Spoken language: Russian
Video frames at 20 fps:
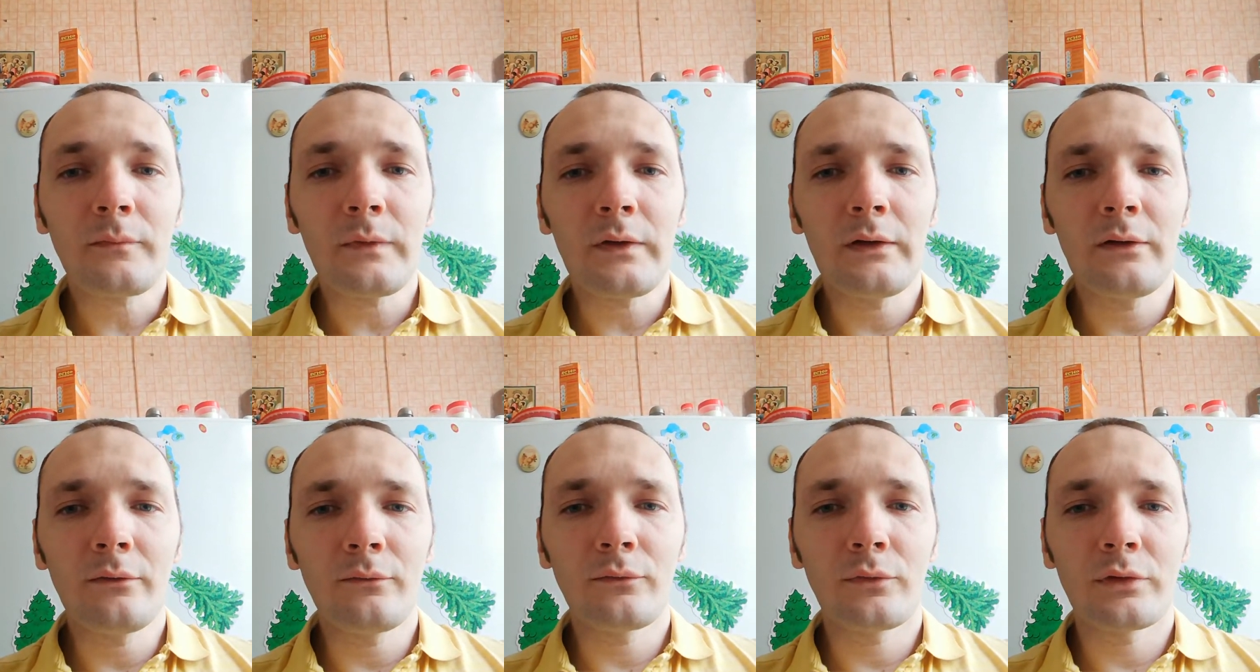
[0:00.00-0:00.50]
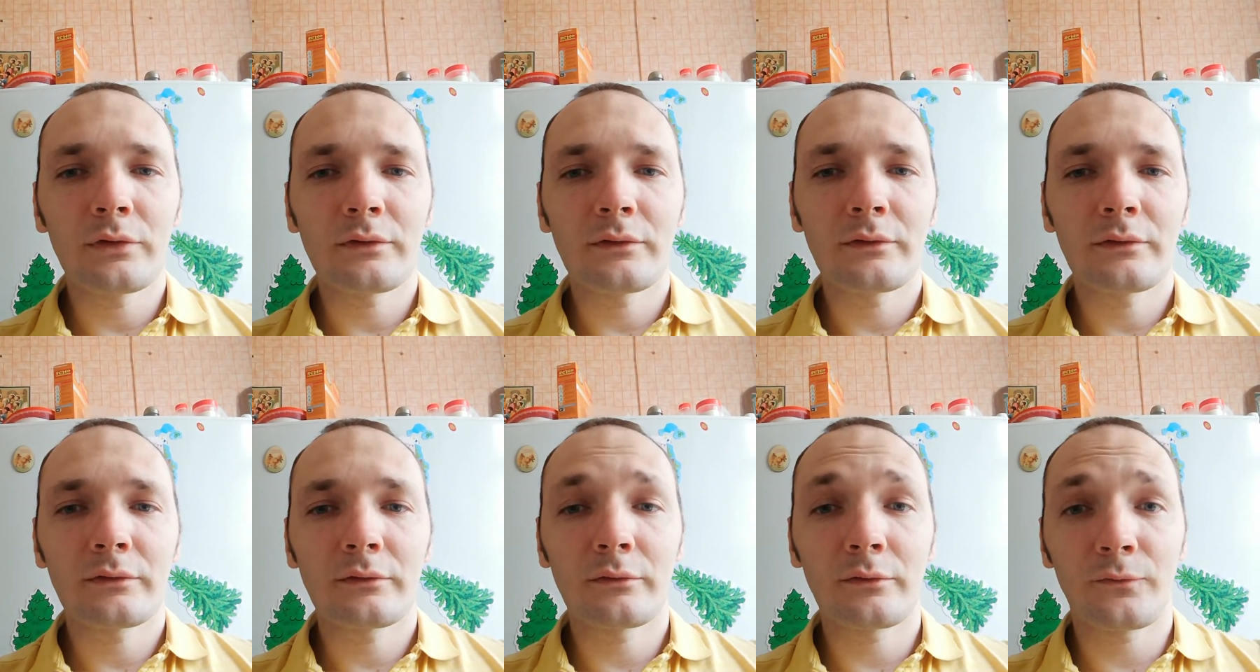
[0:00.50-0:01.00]
Вот.
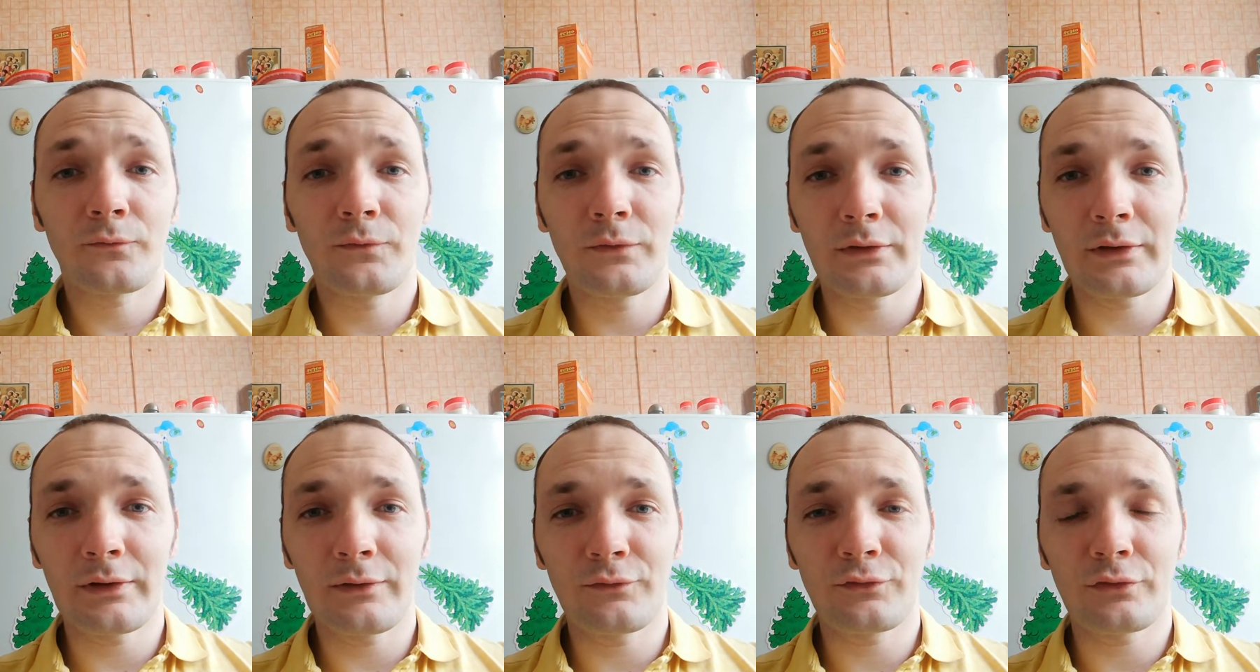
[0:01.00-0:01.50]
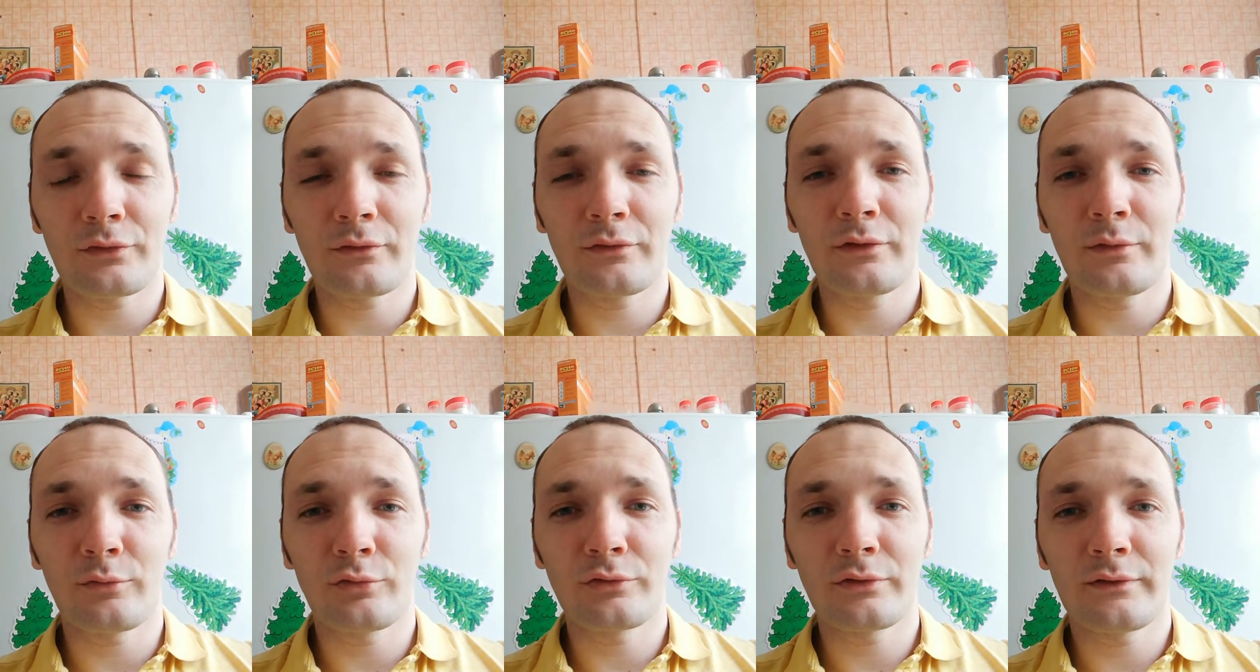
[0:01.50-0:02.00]
Но в финале все равно
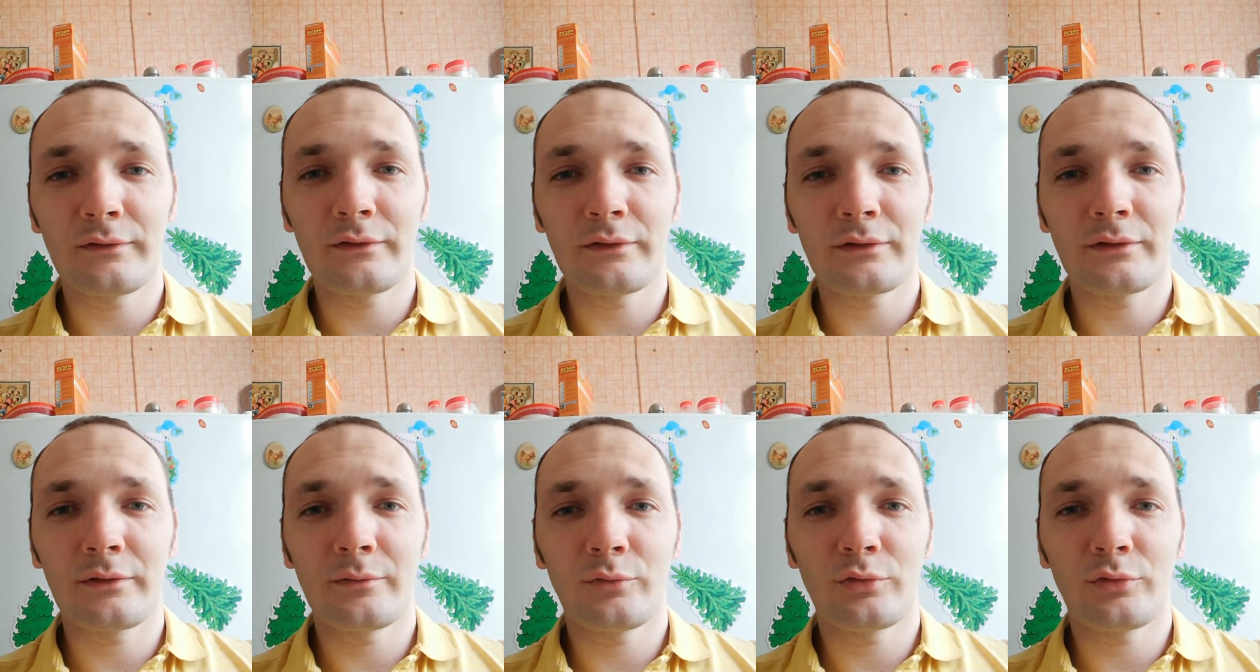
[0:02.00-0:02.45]
я буду, наверное,